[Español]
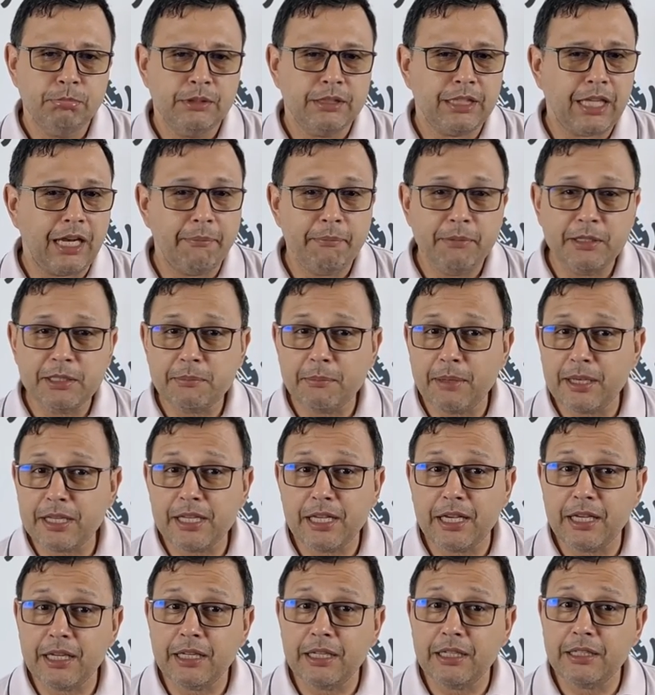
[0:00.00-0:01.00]
Tal vez
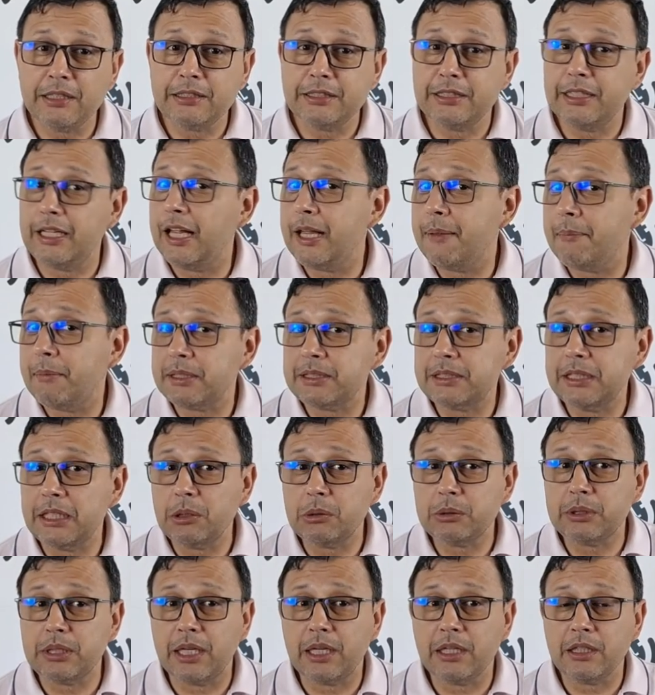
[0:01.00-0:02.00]
mañana sea
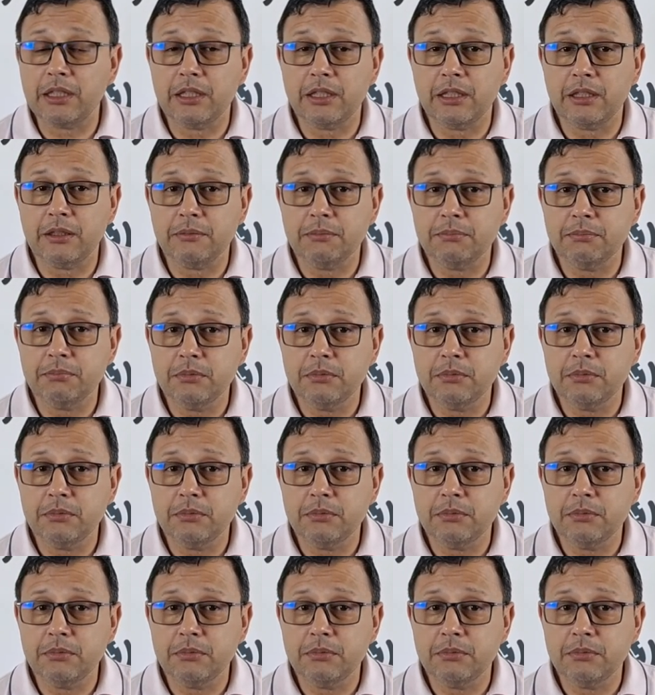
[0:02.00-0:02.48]
demasiado tarde.